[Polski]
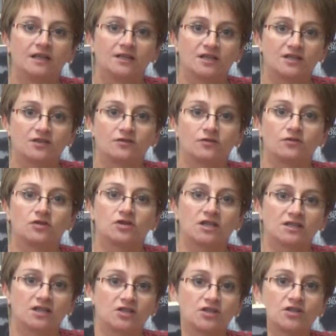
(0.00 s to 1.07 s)
Jest to
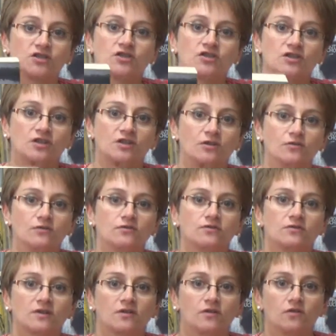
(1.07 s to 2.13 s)
trzecia część cyklu,
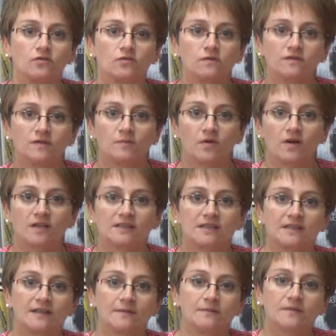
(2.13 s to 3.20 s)
którego głównym
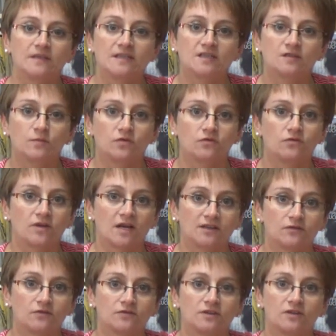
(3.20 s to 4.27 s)
bohaterem jest
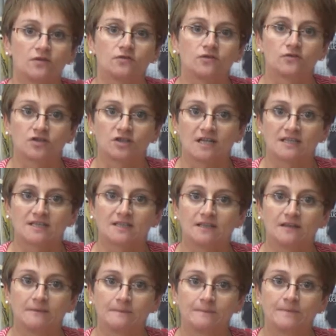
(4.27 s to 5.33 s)
prokurator Teodor
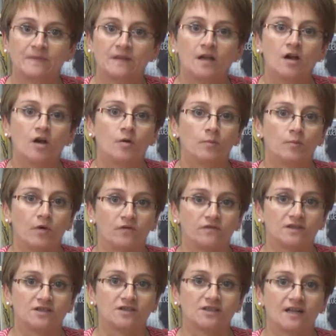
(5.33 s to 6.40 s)
Szacki.
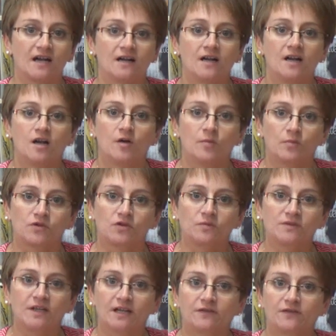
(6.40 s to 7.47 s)
Powieść ta,
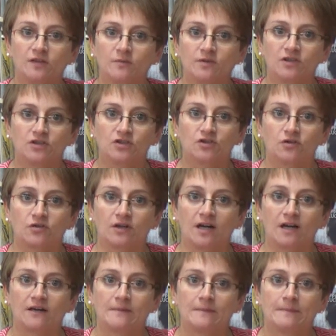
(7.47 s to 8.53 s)
podobnie jak filmy
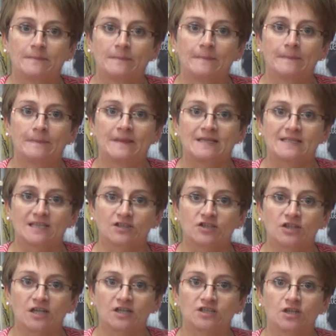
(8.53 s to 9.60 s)
Hitchcocka,
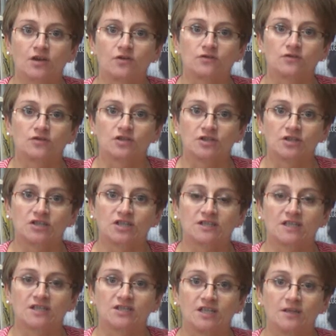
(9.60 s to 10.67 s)
zaczyna się od
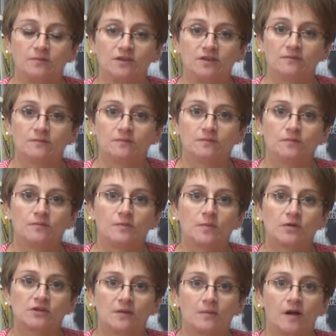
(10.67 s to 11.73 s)
trzęsienia ziemi, by
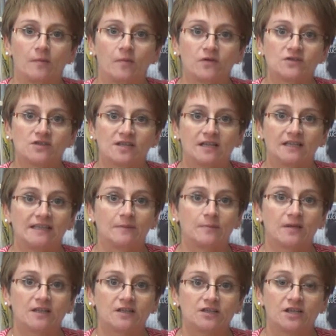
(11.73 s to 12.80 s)
potem emocje i
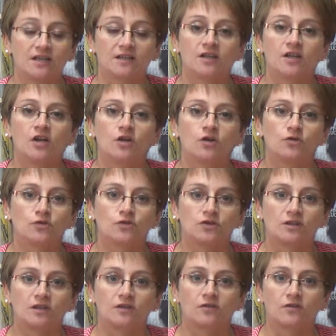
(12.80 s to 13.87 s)
napięcie już
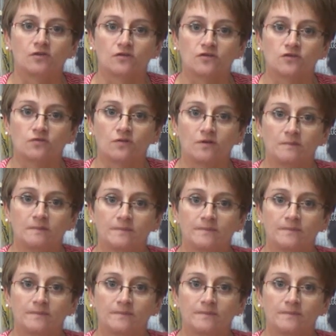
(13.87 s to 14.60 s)
tylko rosło.